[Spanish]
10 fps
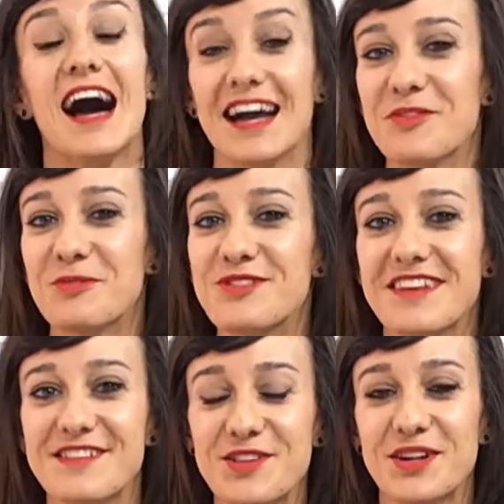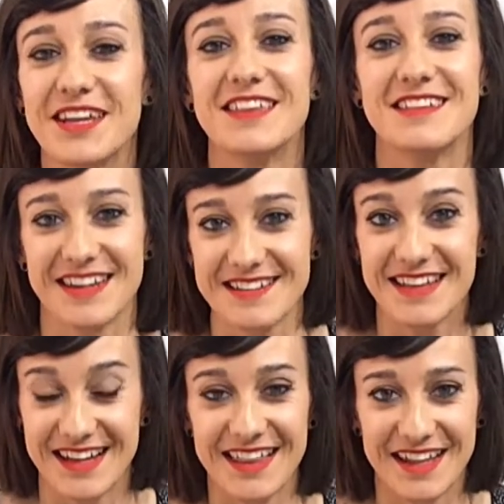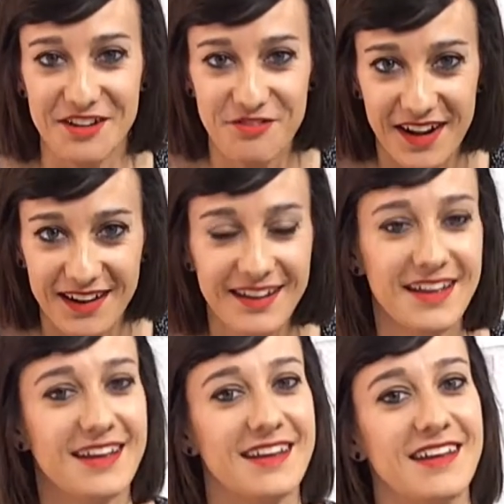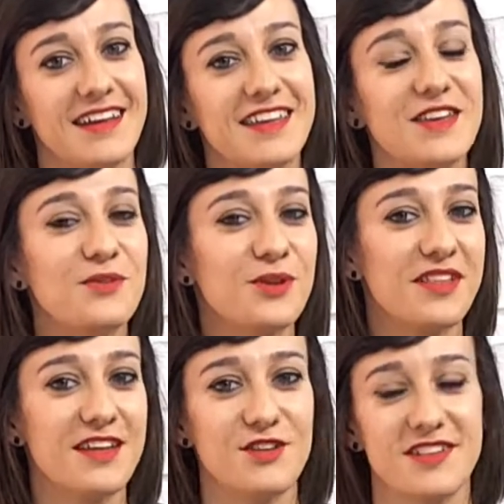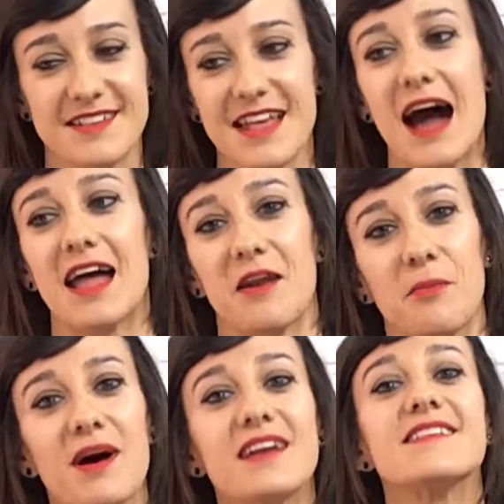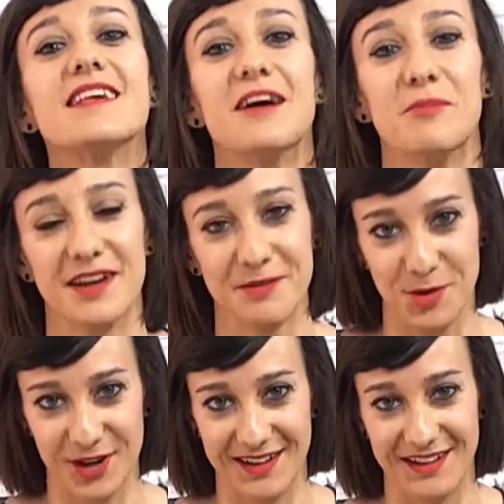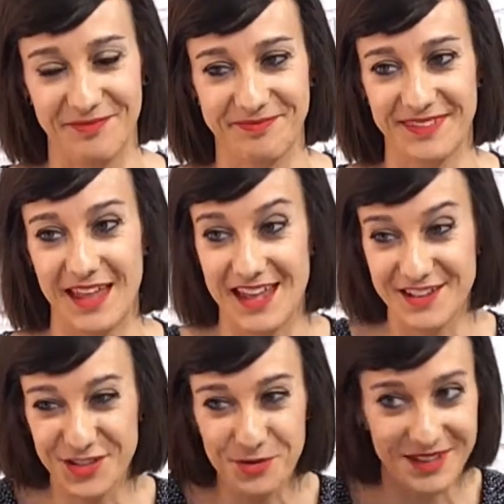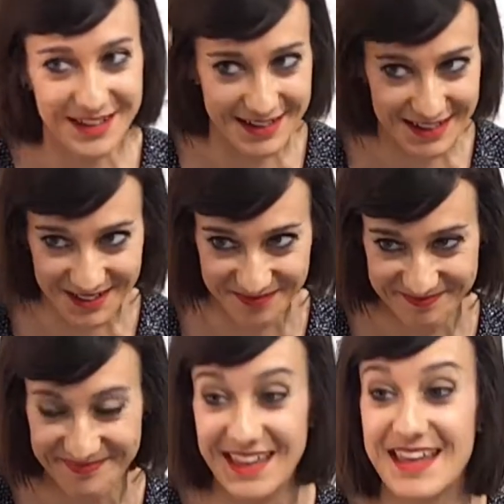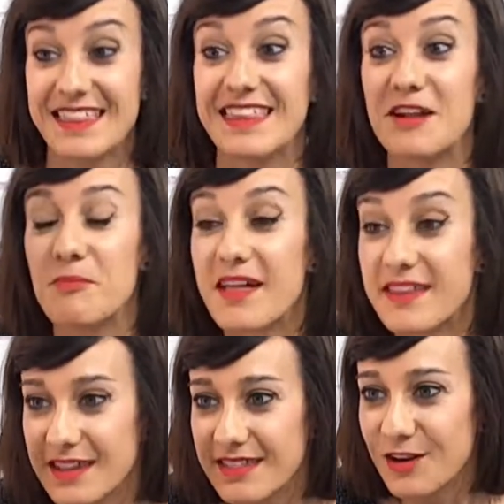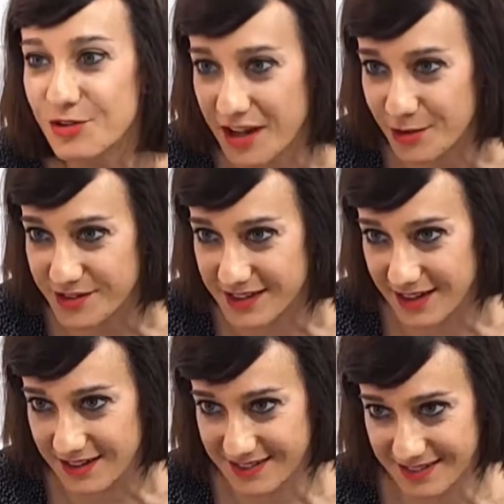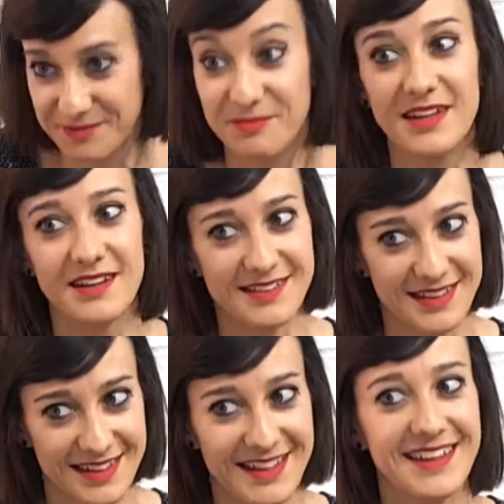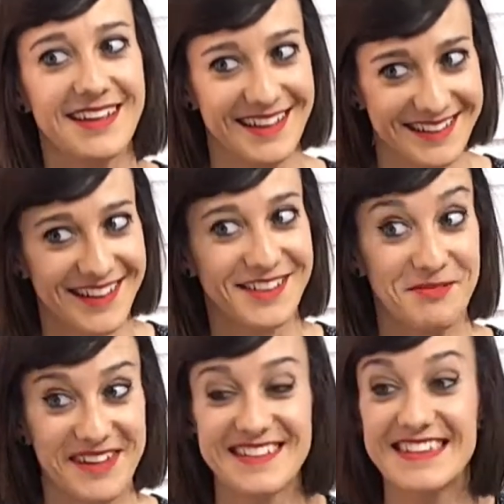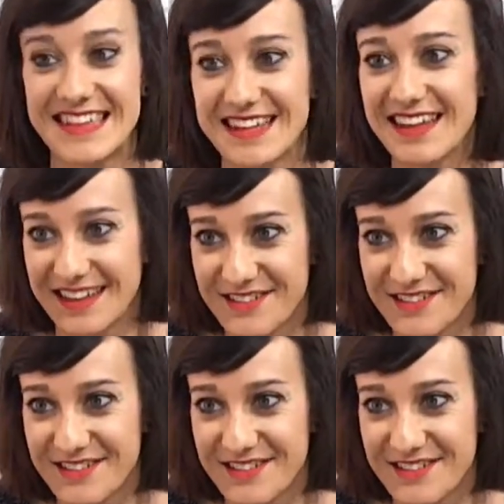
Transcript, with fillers: hay mucha historia detrás de cada refrán eh, y uno de ellos es armarse la Mari Morena. Mm. Esto viene del Madrid de los Austrias. De mira si tiene, exacto, mira si tiene